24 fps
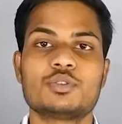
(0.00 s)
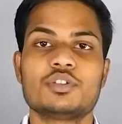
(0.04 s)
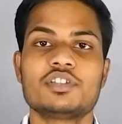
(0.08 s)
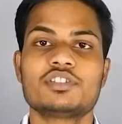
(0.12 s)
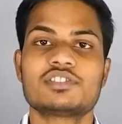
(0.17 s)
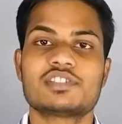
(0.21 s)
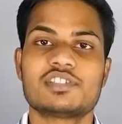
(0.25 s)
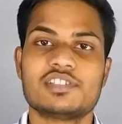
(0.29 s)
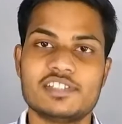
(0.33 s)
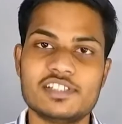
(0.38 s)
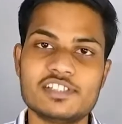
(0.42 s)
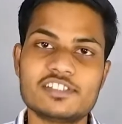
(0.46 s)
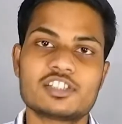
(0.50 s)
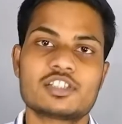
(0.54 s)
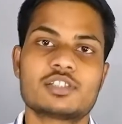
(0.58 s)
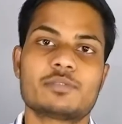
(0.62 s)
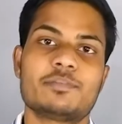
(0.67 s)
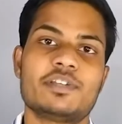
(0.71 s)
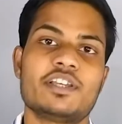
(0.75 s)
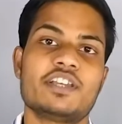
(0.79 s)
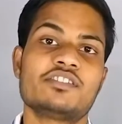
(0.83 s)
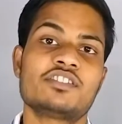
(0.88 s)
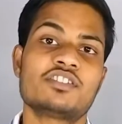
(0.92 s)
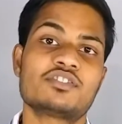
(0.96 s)
तो इस लिस्ट
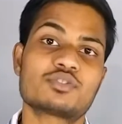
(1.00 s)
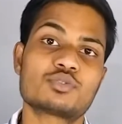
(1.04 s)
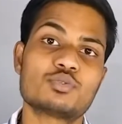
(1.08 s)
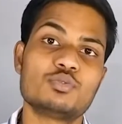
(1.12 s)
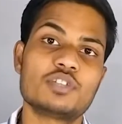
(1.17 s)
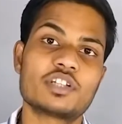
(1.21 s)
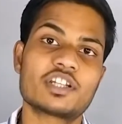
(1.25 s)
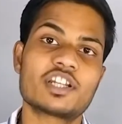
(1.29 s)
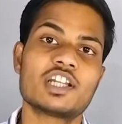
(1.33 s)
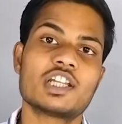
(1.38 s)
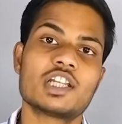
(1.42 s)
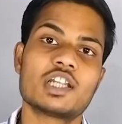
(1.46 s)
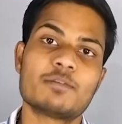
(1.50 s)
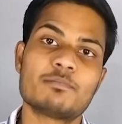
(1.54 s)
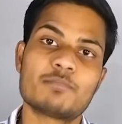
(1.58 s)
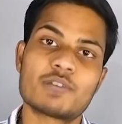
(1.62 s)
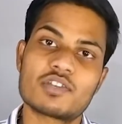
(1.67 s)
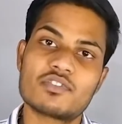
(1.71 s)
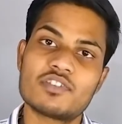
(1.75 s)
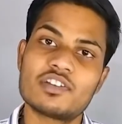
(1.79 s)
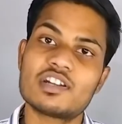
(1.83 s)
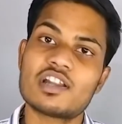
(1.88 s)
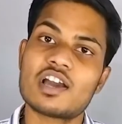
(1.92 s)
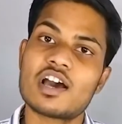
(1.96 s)
में इस स्कूटर के
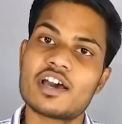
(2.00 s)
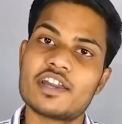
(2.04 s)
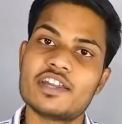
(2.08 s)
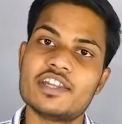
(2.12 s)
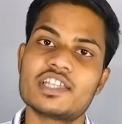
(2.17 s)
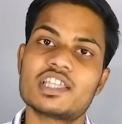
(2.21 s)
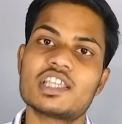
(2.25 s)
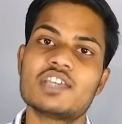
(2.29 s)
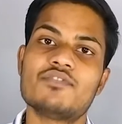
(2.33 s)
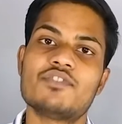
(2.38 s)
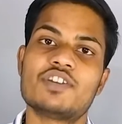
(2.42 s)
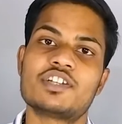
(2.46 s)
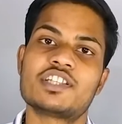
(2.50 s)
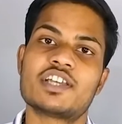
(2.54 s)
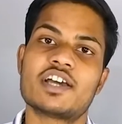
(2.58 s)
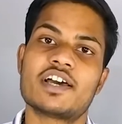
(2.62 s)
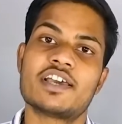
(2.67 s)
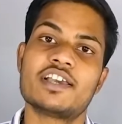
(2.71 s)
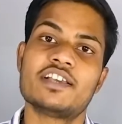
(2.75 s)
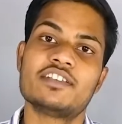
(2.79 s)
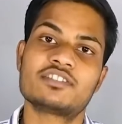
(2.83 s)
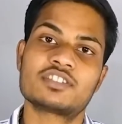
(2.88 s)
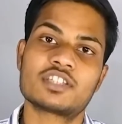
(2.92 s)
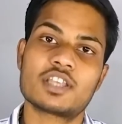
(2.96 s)
नंबर वन आने की वजह
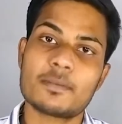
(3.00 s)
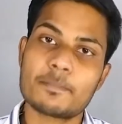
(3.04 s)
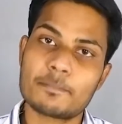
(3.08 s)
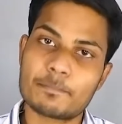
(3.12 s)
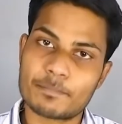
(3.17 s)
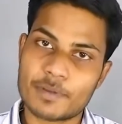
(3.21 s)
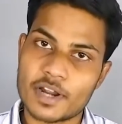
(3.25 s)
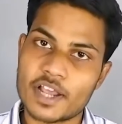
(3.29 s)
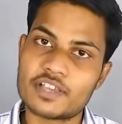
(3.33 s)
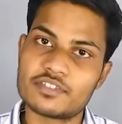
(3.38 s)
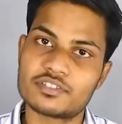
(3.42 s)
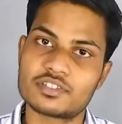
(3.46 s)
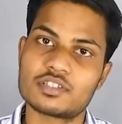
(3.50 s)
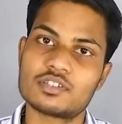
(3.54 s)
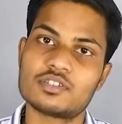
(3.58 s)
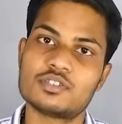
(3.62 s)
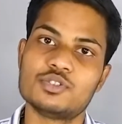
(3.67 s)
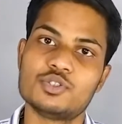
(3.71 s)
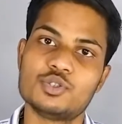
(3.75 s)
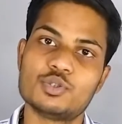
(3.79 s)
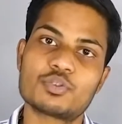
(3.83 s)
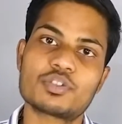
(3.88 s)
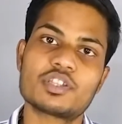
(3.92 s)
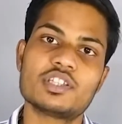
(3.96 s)
है इसकी प्राइसिंग
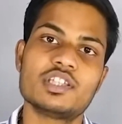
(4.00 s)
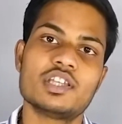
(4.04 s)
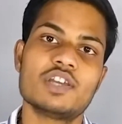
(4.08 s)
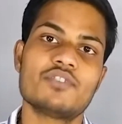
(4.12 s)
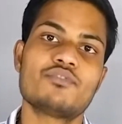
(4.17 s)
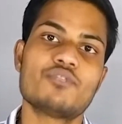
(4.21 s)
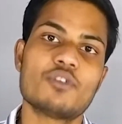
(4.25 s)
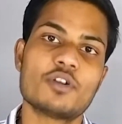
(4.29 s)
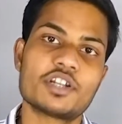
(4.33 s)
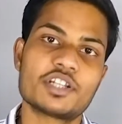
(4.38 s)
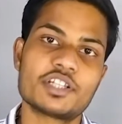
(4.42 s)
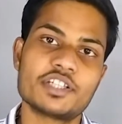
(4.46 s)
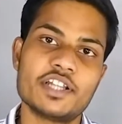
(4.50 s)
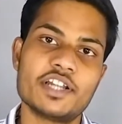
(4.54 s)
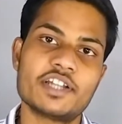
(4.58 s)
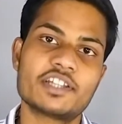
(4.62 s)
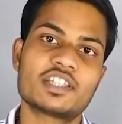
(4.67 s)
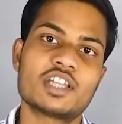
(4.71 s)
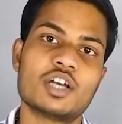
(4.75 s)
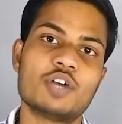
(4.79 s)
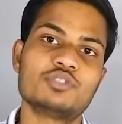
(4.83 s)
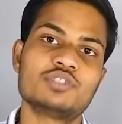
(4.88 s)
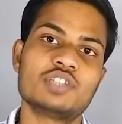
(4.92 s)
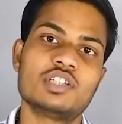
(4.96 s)
जो की यह फोर्टी
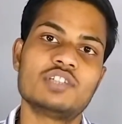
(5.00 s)
एट